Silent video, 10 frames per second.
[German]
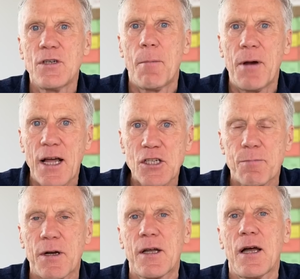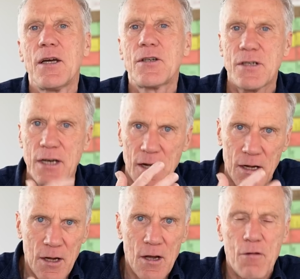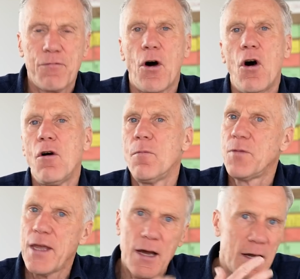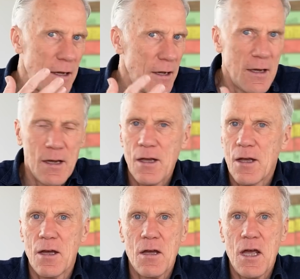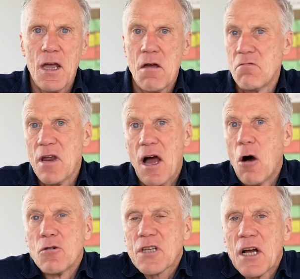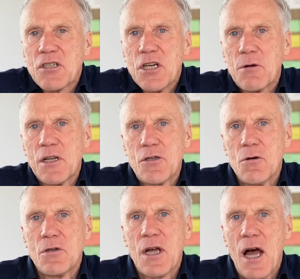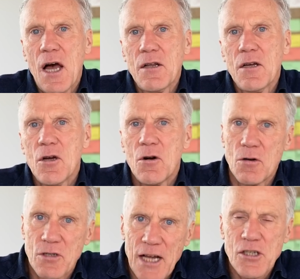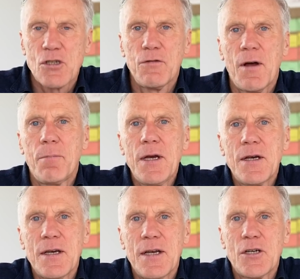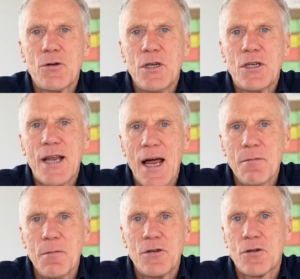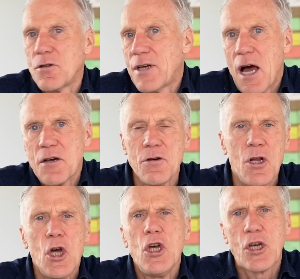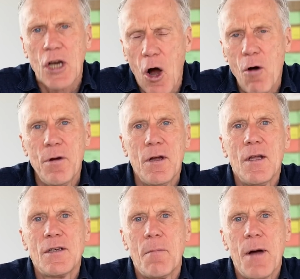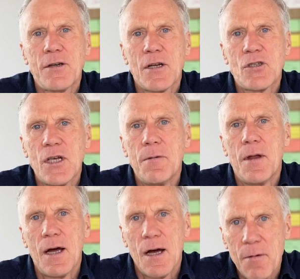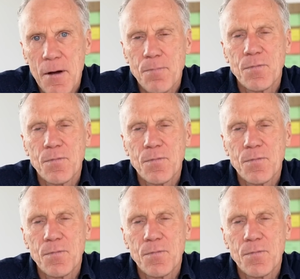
der Belastbarkeit, der Form, der äh, äh, der Ausgangssituation gerade und das zu verbinden natürlich dann mit Daten, ich glaube, da macht das Sinn. Aber